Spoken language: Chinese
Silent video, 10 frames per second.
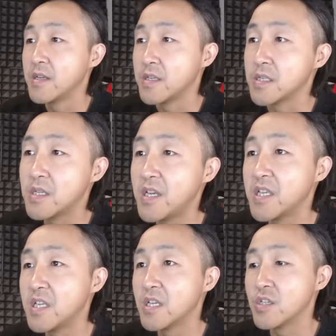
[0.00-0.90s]
以色列
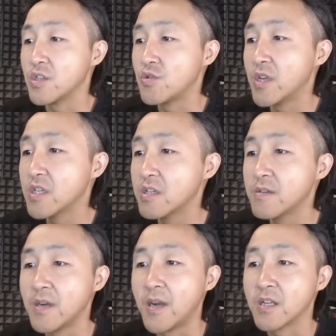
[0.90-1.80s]
现在是宣
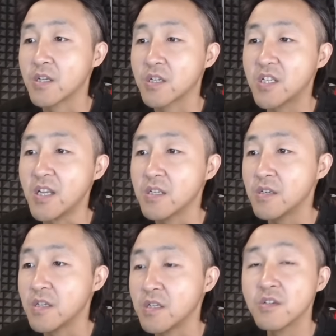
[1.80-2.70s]
称啊，这个战
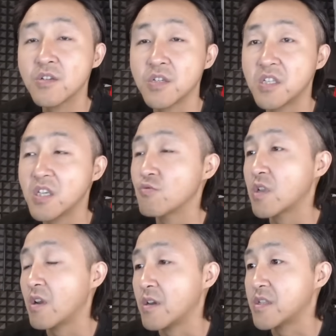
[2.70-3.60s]
争已经是进入
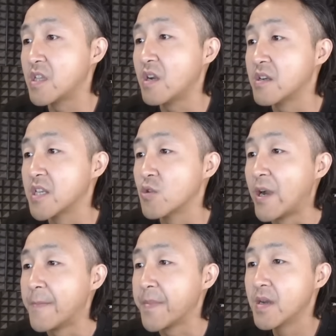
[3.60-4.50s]
到了第二阶段，